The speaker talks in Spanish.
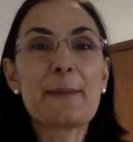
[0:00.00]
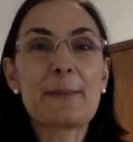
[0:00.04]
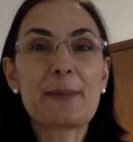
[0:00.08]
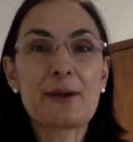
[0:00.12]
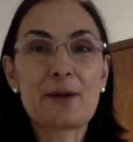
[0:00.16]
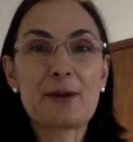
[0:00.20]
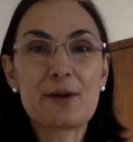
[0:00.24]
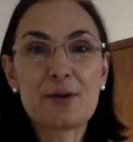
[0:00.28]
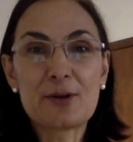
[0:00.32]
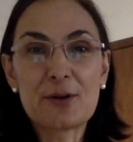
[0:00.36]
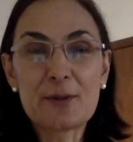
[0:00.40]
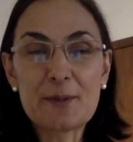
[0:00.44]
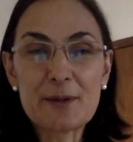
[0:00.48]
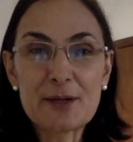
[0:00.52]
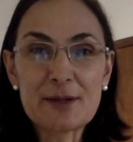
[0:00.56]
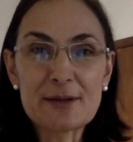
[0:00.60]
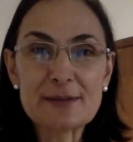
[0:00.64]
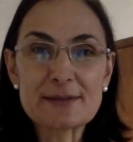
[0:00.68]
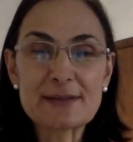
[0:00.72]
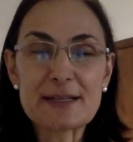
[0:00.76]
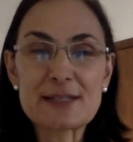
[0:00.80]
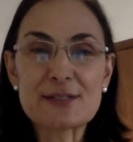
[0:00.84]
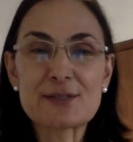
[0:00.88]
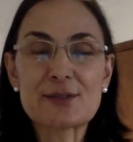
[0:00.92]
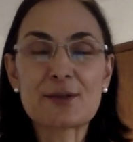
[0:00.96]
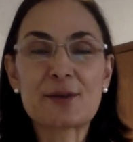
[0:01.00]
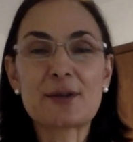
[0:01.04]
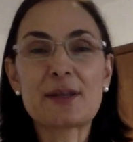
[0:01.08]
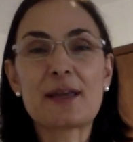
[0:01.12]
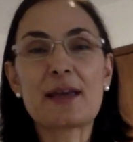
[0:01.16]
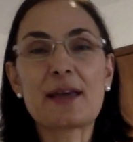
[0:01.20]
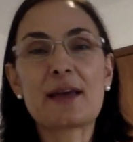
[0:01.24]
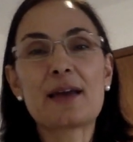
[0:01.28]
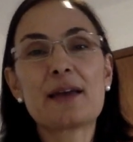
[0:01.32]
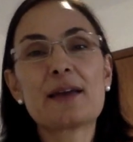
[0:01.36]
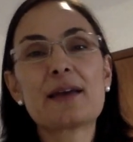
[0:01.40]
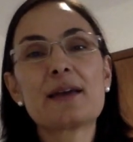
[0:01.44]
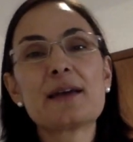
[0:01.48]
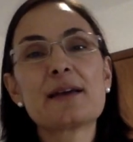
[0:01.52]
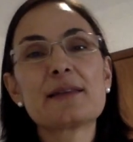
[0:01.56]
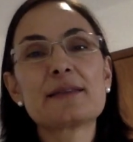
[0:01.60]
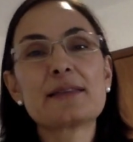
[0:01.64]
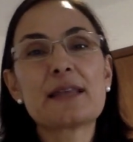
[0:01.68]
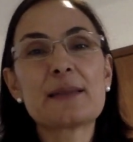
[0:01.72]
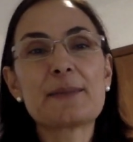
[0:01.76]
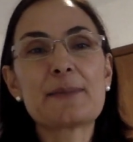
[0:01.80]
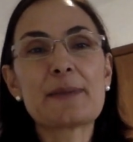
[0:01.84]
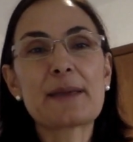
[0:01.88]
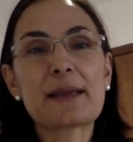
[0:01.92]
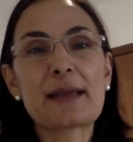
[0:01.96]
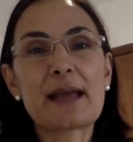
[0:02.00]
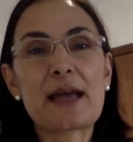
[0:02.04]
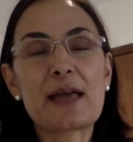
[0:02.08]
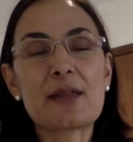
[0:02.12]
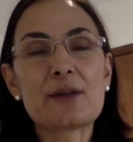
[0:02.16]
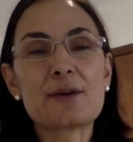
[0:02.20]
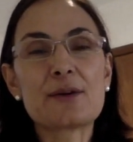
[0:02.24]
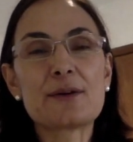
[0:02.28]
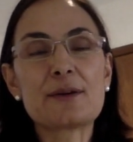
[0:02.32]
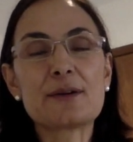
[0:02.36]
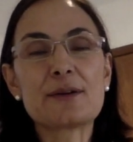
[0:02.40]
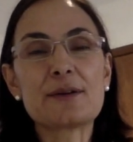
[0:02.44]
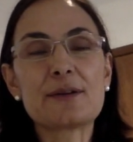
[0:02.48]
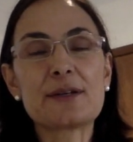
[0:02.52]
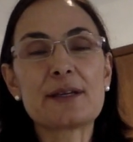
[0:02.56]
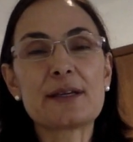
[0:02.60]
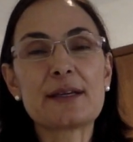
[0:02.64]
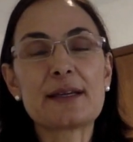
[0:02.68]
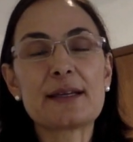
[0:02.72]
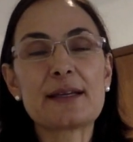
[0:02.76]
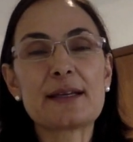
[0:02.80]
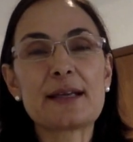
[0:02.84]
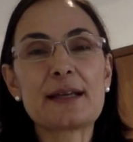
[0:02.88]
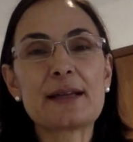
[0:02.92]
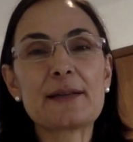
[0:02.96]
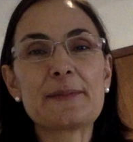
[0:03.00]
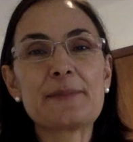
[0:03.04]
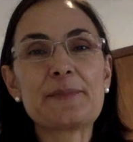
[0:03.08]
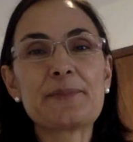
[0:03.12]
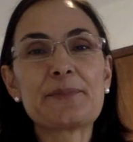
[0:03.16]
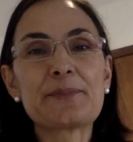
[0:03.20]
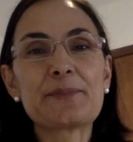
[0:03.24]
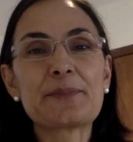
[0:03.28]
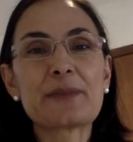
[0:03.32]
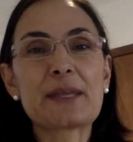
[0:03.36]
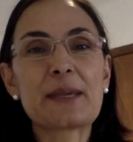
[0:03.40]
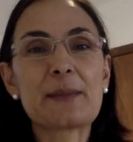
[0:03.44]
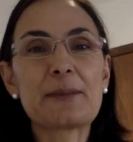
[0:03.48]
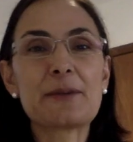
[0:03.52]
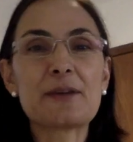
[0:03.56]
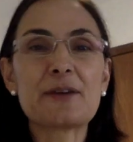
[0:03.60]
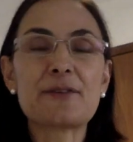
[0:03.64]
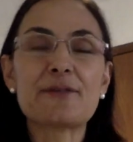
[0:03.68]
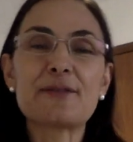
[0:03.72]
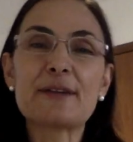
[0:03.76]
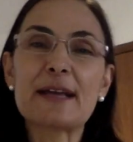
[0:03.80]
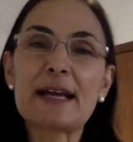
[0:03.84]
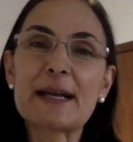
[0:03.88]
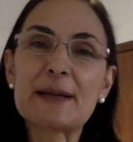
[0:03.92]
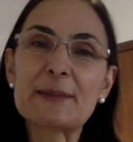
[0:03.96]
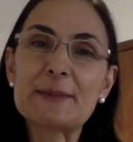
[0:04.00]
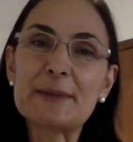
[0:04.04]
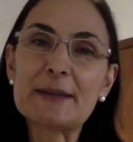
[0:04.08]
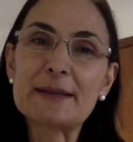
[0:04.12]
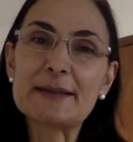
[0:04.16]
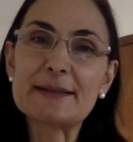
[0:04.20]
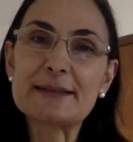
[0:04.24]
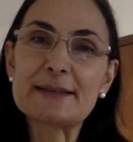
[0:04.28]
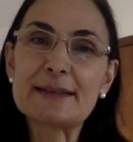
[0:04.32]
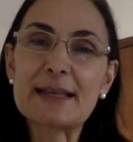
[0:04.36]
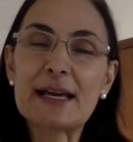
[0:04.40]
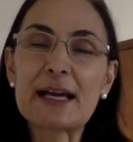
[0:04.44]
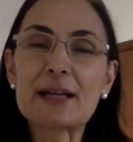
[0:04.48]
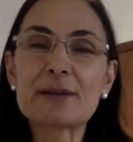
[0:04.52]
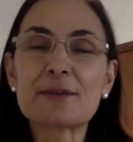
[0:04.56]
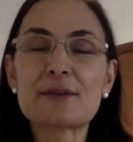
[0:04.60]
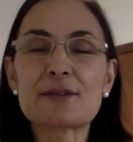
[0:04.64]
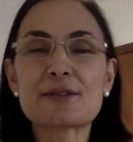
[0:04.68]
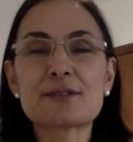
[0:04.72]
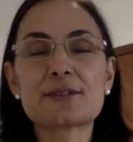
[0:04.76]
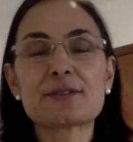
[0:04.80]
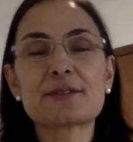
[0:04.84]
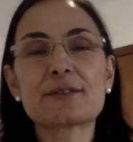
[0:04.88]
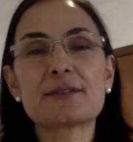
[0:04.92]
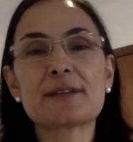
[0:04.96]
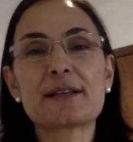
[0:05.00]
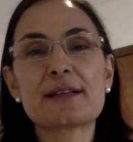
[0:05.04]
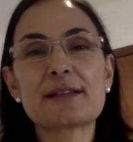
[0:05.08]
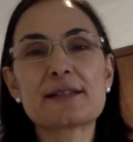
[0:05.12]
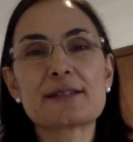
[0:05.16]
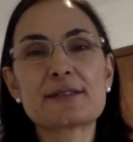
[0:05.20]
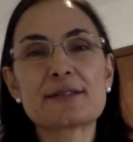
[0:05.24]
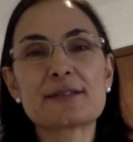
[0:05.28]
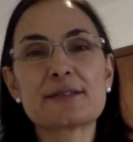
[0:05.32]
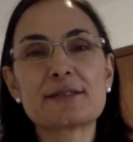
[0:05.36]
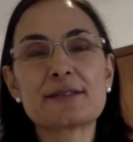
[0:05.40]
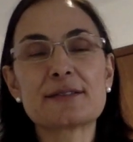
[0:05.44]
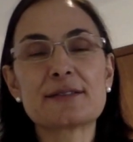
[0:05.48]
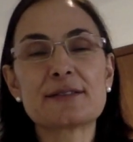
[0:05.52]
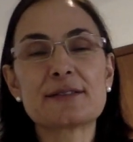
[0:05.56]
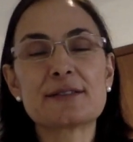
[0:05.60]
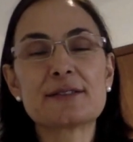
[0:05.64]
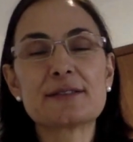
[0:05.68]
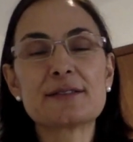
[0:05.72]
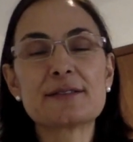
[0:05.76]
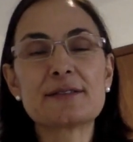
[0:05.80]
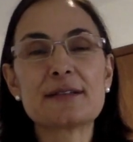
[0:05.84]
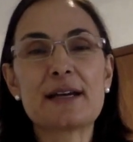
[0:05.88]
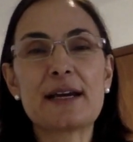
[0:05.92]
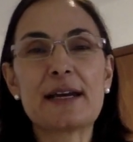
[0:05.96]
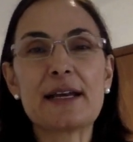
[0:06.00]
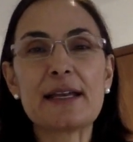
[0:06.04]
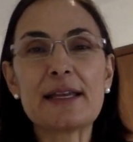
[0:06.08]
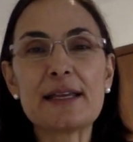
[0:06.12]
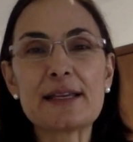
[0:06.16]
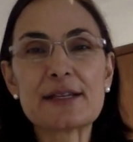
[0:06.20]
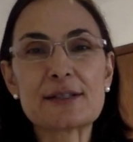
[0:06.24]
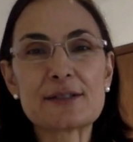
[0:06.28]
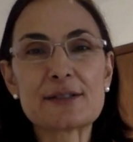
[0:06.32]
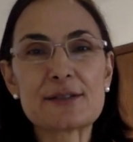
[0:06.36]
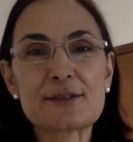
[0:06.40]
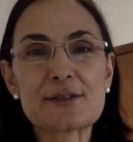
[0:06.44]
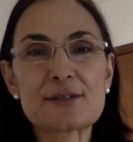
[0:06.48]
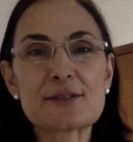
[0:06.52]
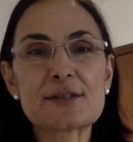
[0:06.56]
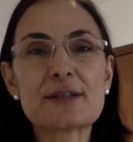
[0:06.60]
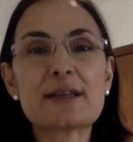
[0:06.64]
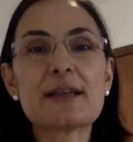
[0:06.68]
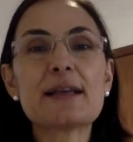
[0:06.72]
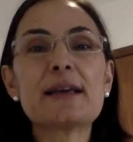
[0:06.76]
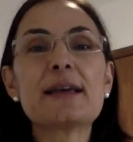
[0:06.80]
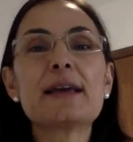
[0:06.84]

Pero luego vino esta historia del pecado original que vino a fragmentar nuestro corazón, ¿no? A herirnos.